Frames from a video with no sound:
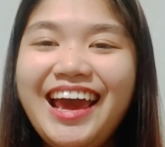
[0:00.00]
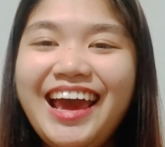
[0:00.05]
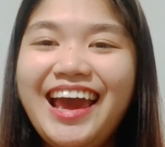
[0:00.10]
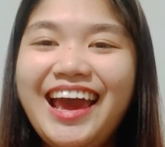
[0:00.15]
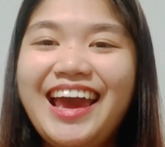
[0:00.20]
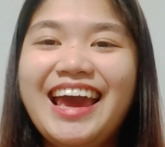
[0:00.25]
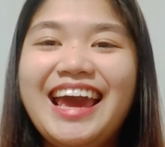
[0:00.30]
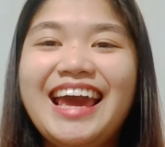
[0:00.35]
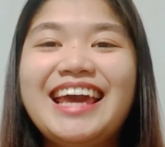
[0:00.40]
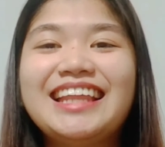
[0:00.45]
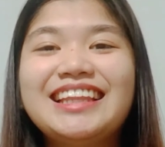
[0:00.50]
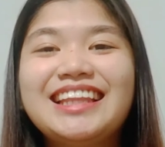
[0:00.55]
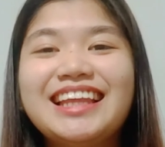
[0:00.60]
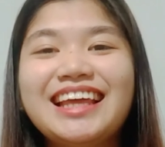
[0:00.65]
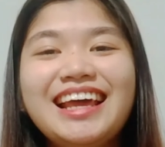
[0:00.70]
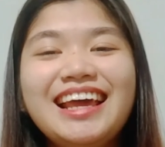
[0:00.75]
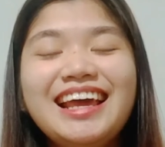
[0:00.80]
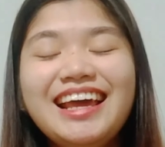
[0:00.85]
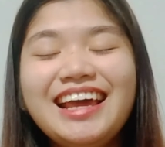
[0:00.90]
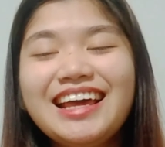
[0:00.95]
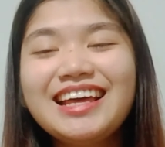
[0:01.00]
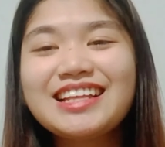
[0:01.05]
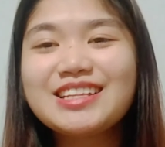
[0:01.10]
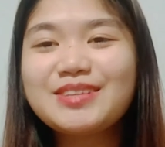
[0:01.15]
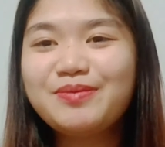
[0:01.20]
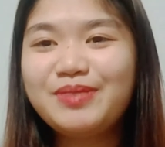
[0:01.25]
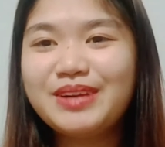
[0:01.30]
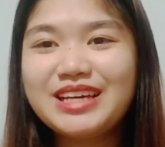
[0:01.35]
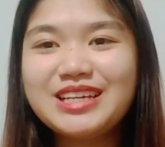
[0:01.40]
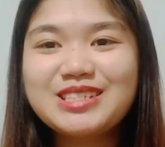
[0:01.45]
And
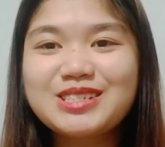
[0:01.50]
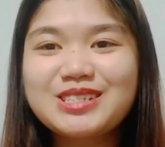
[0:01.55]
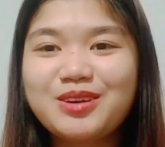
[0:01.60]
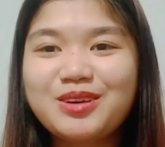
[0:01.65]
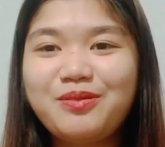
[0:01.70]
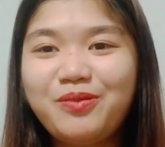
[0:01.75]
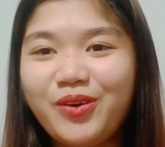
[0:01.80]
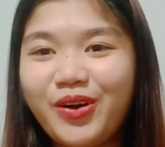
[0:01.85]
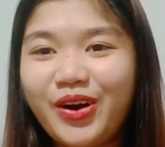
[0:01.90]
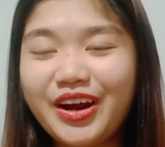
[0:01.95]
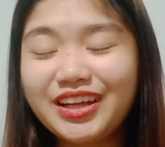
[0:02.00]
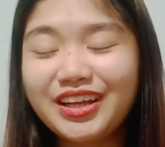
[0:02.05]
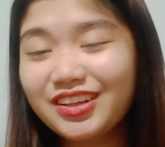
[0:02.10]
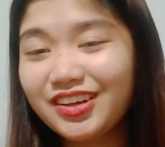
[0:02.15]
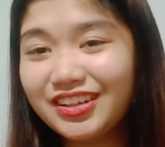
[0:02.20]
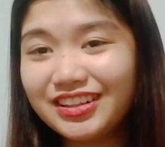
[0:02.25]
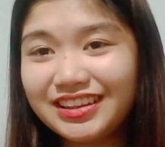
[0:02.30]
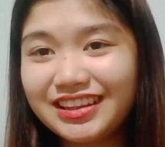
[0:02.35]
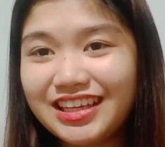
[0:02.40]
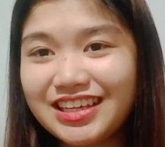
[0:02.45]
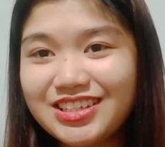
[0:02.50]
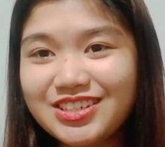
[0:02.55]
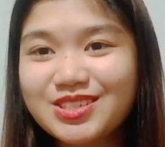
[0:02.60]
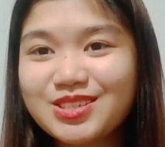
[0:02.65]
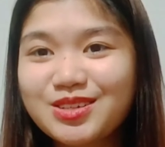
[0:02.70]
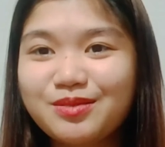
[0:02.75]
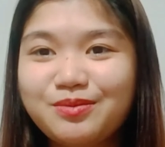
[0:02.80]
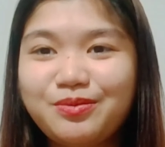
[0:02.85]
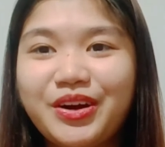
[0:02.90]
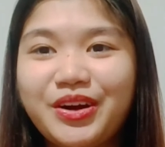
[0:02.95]
please support, continue
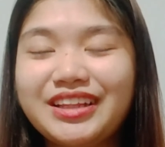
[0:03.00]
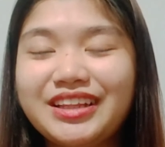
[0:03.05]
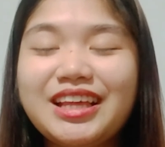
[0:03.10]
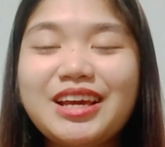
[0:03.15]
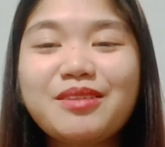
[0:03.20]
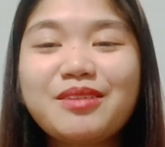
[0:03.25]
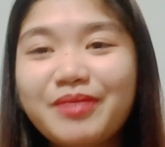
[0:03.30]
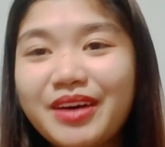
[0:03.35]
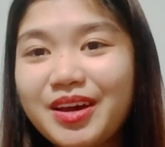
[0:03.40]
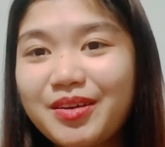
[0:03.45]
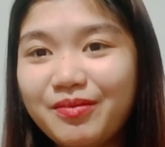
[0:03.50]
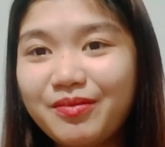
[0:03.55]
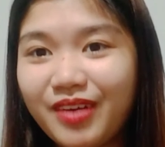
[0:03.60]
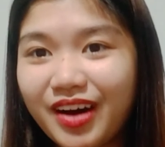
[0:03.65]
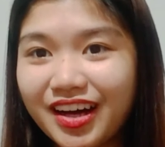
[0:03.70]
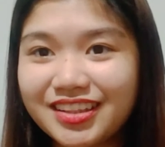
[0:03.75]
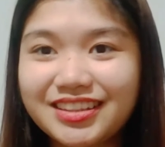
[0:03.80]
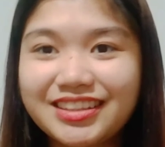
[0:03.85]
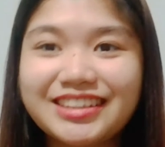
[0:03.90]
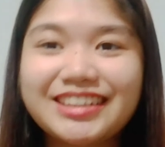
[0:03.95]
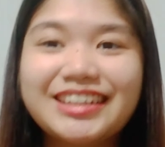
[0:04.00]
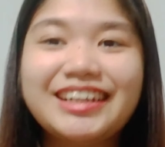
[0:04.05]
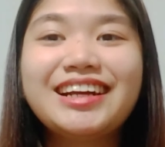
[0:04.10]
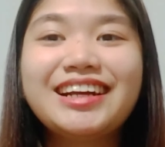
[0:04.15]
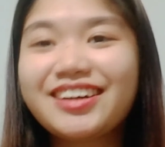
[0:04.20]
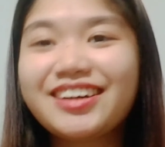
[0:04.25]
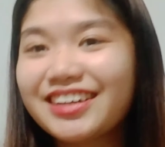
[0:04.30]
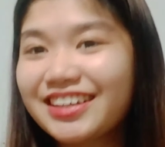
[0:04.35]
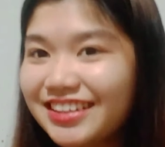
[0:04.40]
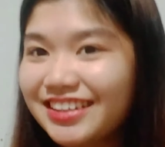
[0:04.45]
supporting my mother,
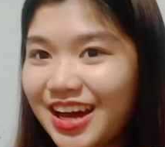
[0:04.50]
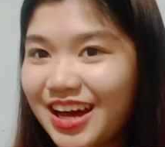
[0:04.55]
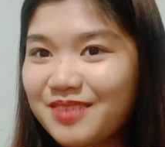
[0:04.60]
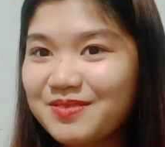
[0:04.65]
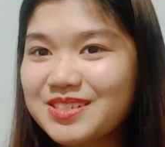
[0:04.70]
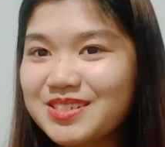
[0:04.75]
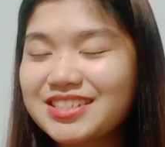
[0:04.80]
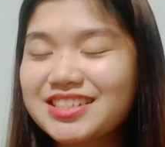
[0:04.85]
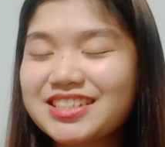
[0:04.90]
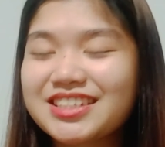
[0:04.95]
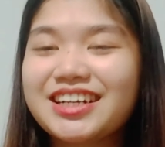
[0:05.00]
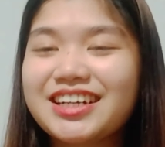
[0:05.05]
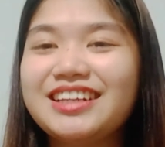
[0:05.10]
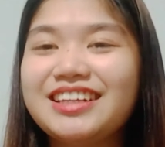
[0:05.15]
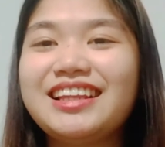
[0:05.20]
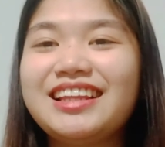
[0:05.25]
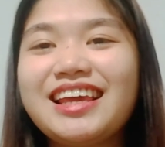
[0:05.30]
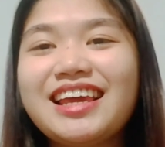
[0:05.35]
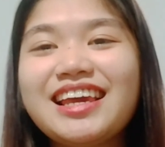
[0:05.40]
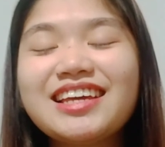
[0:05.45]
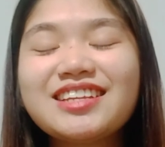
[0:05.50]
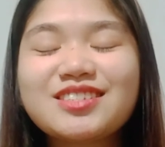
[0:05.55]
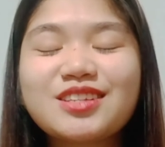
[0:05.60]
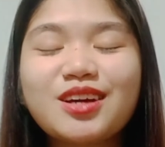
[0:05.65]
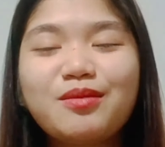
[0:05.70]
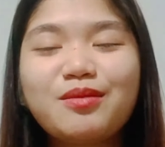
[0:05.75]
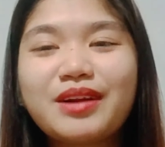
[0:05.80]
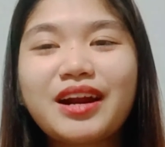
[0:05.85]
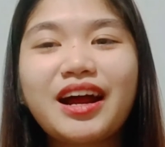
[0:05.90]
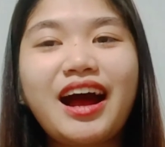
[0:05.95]
Kerdap's journey.
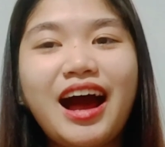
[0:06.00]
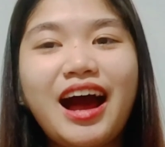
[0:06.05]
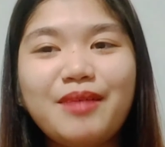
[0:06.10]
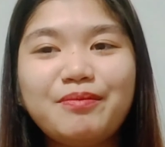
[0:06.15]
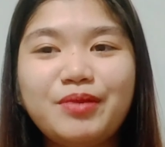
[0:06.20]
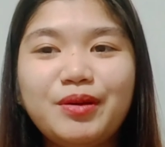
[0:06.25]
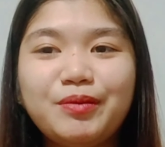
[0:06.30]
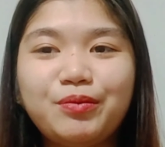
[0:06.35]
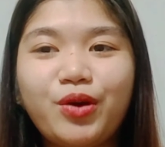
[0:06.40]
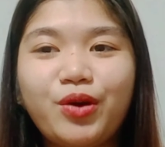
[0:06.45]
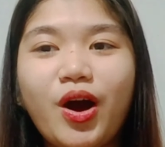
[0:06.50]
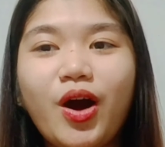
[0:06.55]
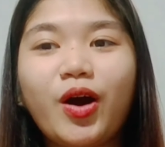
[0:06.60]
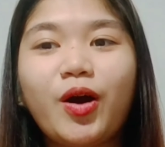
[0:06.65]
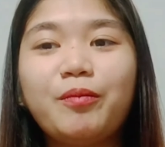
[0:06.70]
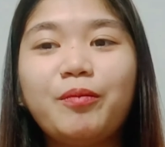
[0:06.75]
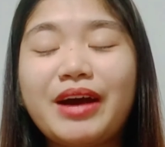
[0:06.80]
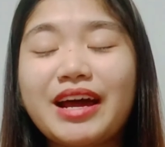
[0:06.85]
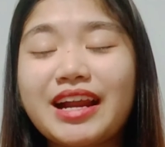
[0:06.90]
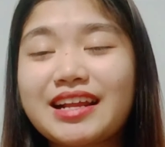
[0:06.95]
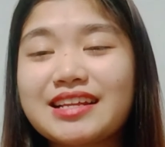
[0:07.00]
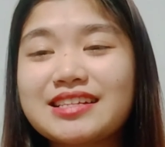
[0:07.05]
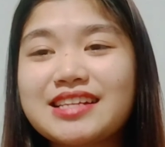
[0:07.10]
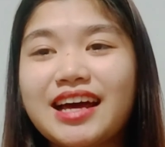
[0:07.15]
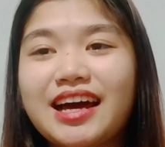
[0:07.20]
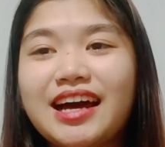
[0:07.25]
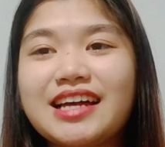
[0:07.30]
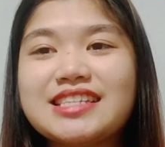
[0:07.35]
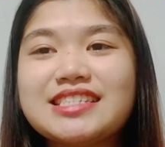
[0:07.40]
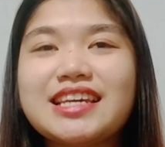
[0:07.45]
Sobrang happy po ako para sa
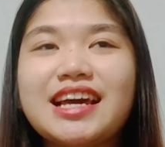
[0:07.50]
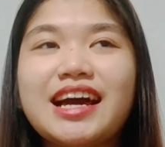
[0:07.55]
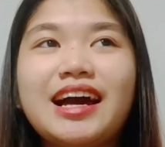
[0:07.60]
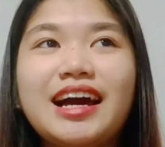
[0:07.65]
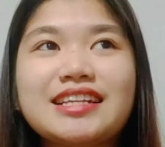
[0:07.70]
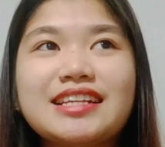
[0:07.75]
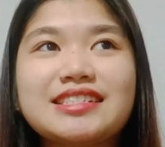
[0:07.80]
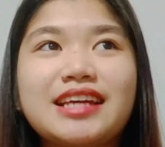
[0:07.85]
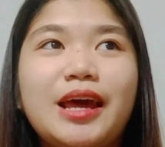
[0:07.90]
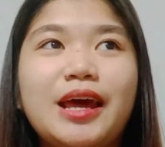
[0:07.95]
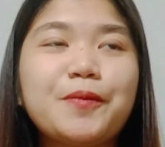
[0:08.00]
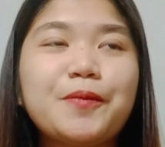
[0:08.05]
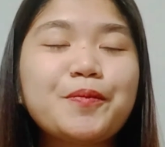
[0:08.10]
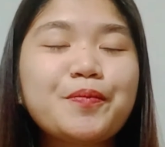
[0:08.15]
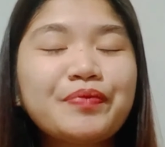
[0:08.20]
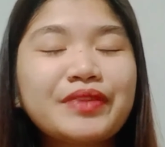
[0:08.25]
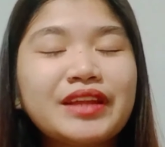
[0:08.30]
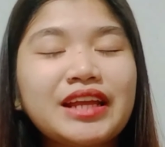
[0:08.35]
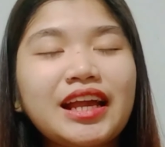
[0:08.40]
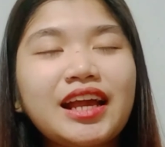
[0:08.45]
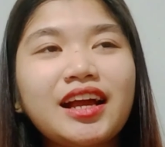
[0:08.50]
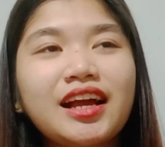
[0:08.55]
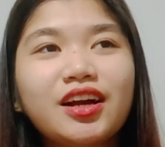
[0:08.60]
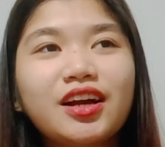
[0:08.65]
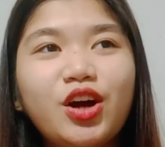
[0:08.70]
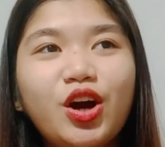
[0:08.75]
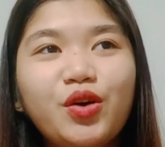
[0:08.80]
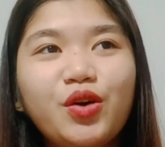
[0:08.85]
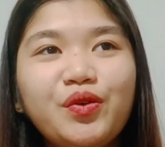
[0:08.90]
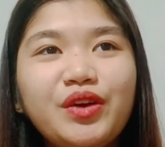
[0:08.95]
kanya kasi
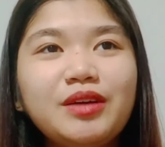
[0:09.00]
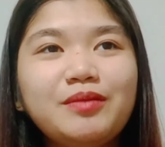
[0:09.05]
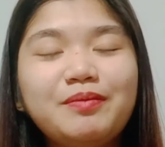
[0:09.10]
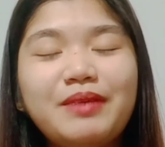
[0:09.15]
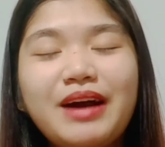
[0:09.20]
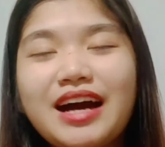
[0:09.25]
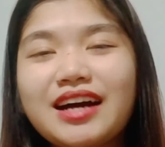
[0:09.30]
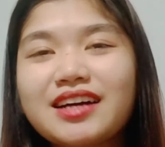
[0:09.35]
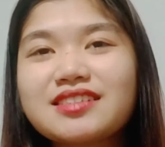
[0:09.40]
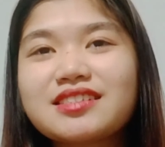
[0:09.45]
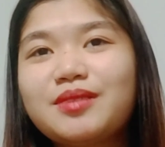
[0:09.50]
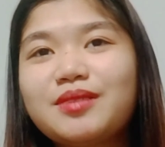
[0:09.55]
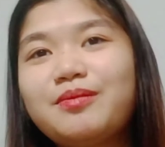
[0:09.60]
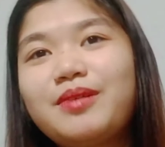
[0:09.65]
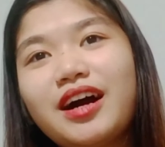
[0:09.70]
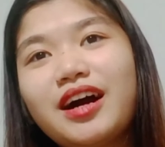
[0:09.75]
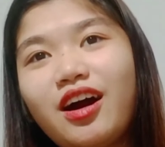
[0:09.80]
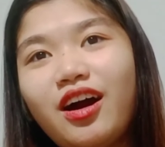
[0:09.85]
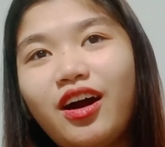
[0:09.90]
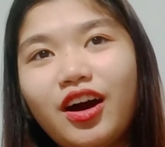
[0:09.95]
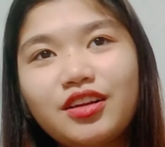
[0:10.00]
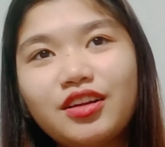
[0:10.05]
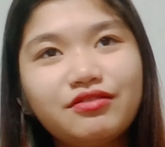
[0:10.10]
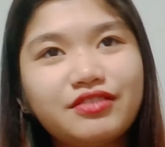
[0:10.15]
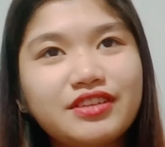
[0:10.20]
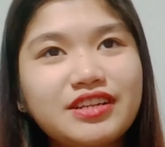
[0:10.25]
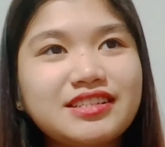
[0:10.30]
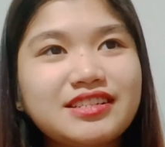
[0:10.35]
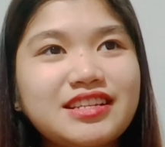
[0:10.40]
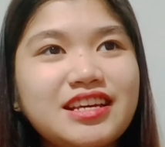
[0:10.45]
going back sa mga
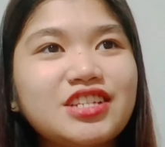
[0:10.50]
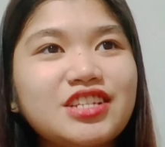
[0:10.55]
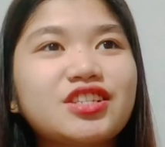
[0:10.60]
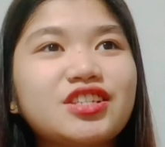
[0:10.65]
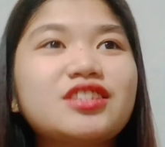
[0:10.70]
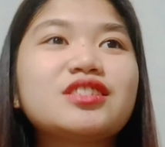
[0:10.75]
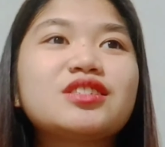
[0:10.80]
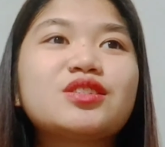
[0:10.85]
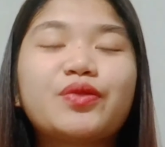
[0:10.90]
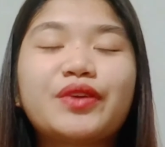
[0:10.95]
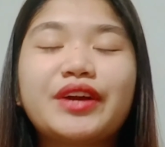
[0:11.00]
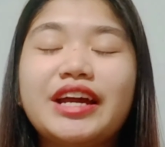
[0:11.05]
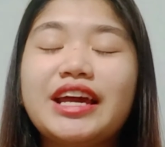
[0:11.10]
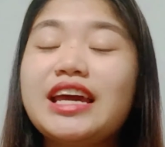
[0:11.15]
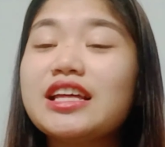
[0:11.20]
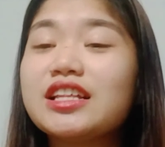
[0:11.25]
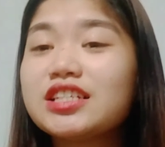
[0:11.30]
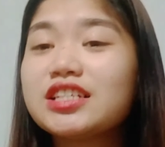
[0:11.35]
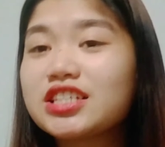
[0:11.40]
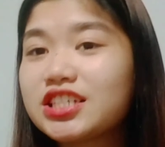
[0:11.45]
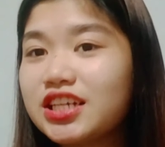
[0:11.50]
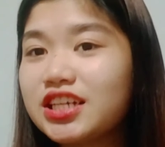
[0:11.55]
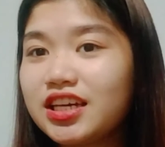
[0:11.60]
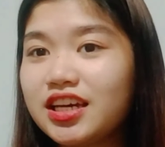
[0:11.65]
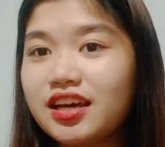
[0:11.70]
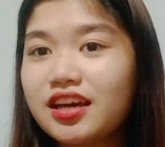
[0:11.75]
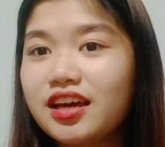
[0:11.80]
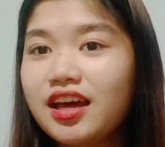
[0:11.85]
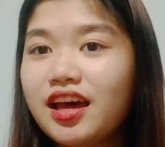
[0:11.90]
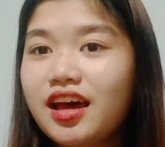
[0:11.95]
conversations wherein
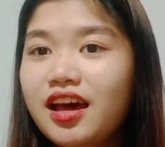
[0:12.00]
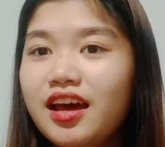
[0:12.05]
she